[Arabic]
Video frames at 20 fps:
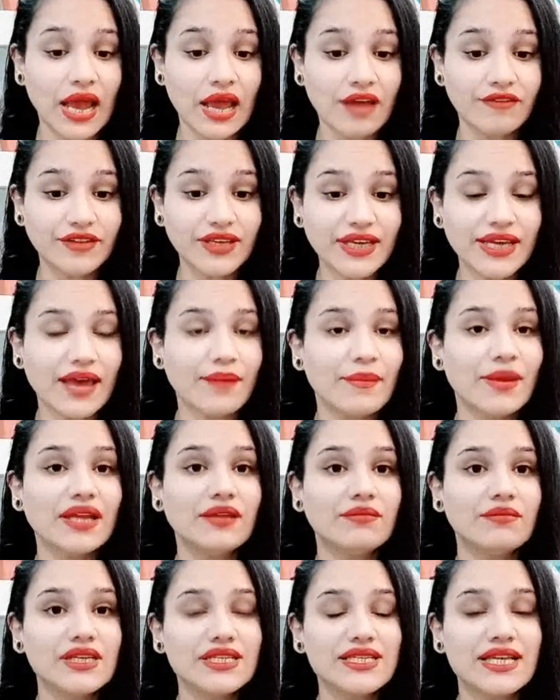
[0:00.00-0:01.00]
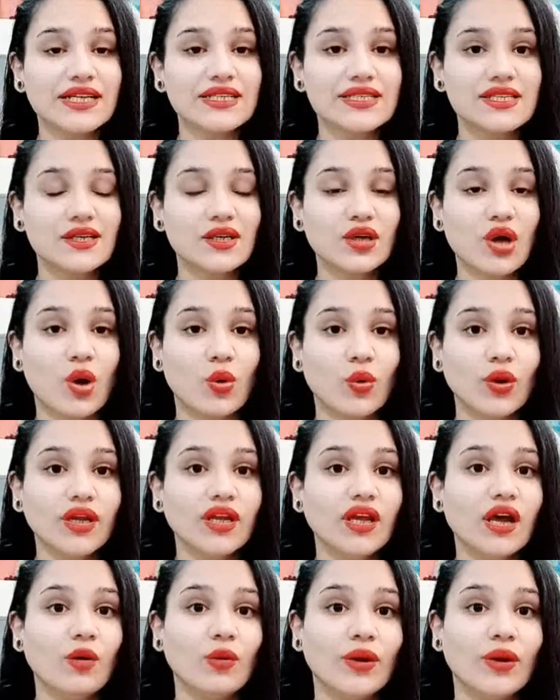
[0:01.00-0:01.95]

في كمان ميزه كتير قويه